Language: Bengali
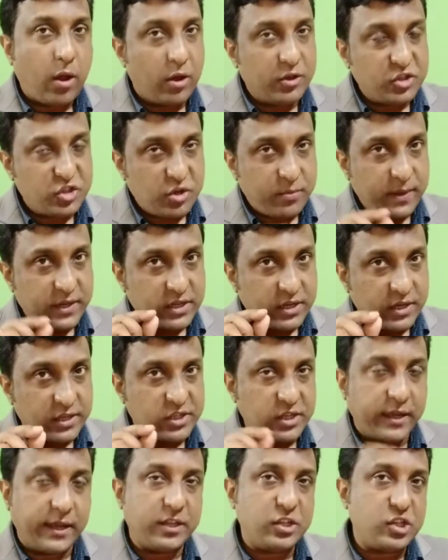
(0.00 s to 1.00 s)

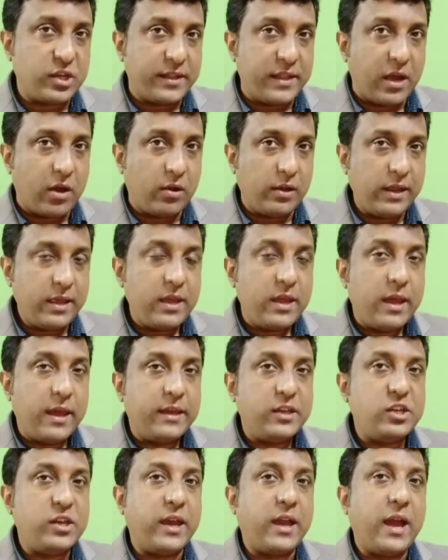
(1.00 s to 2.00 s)
কনস্টিপেশনের চিকিৎসা না হলে
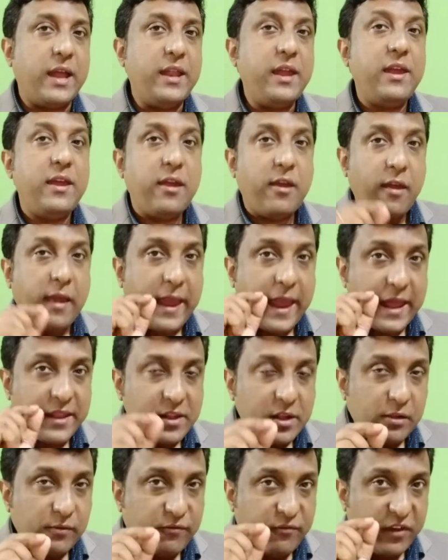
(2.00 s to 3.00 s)
সেখানে
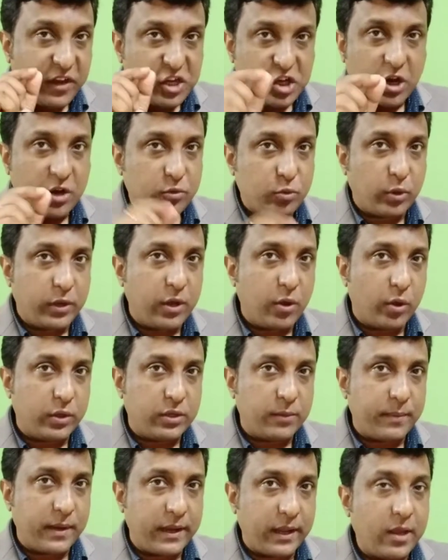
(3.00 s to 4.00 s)
অ্যানাল ফিশার তৈরি
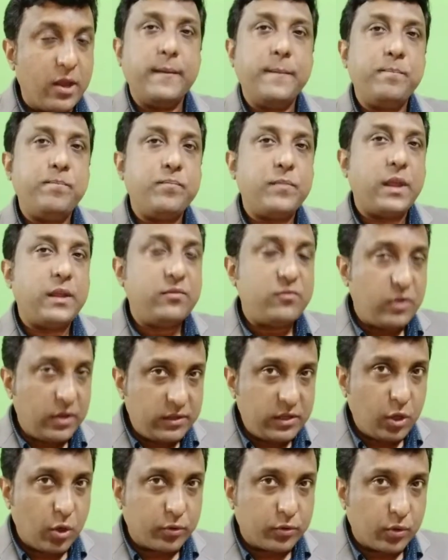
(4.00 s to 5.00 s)
হতে পারে
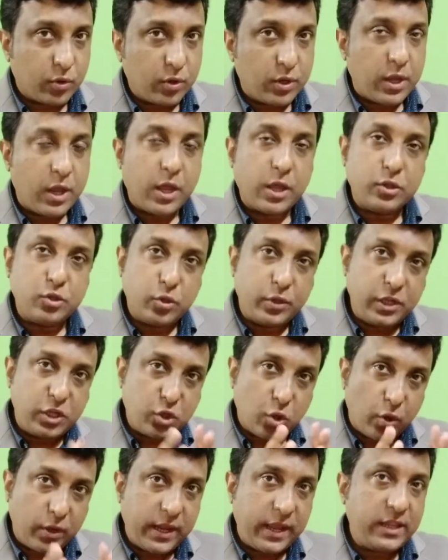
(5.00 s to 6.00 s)
তৃতীয়ত যদি
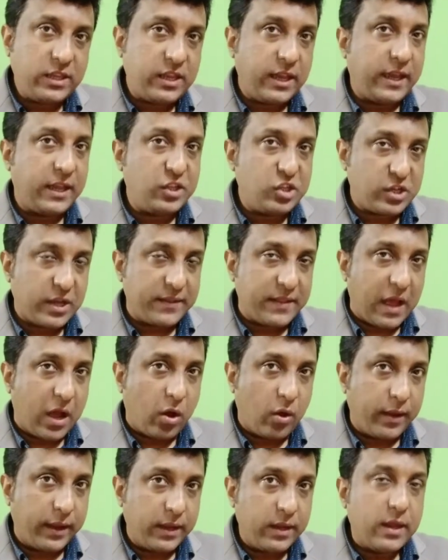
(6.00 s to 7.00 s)
সঠিক চিকিৎসা না
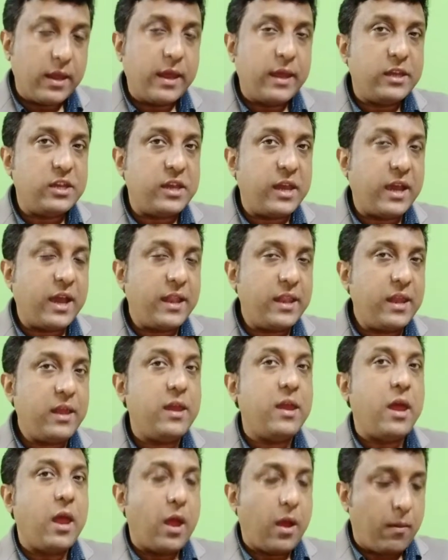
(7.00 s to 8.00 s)
হয় সেখানে
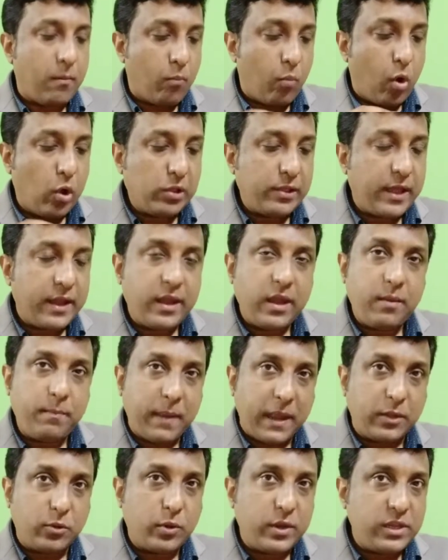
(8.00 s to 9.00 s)
মলদারের
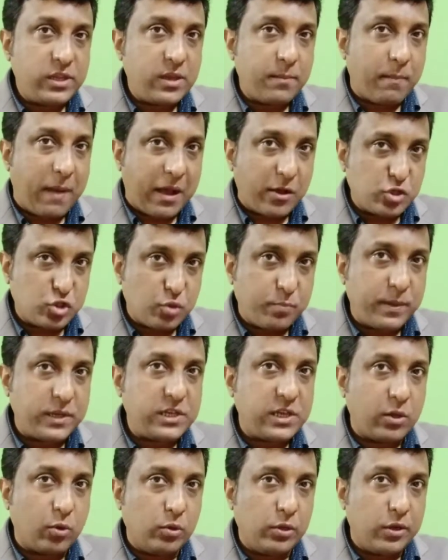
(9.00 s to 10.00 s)
ভেতরে যে
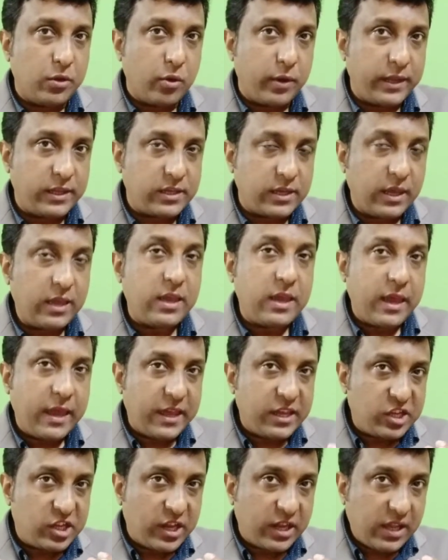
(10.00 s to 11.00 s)
মাংসপেশিগুলি রয়েছে
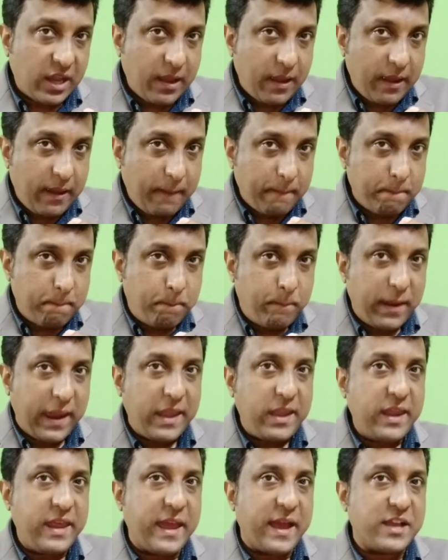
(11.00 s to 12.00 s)
সেটা
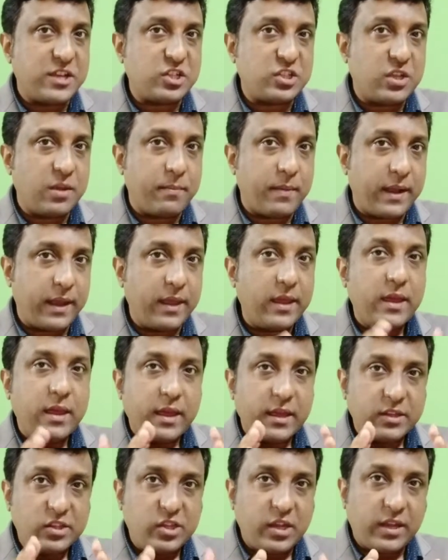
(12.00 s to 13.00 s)
বেরিয়ে আসতে পারে
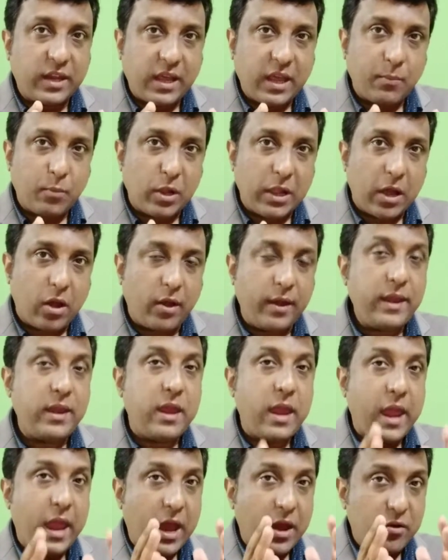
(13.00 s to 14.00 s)
যেটাকে বলা হয়
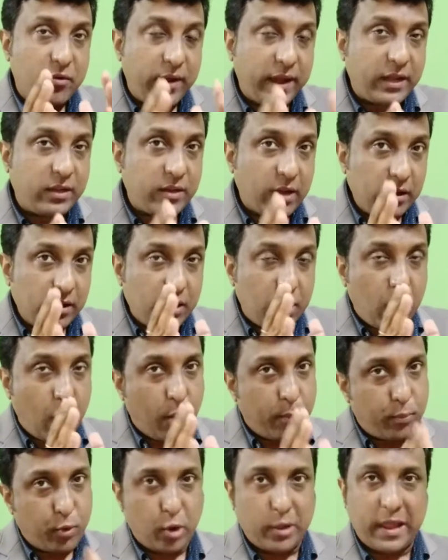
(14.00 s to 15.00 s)
রেকটাল
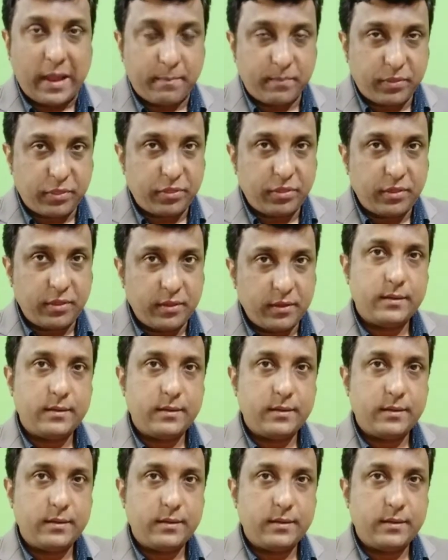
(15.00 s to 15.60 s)
প্রোলাপস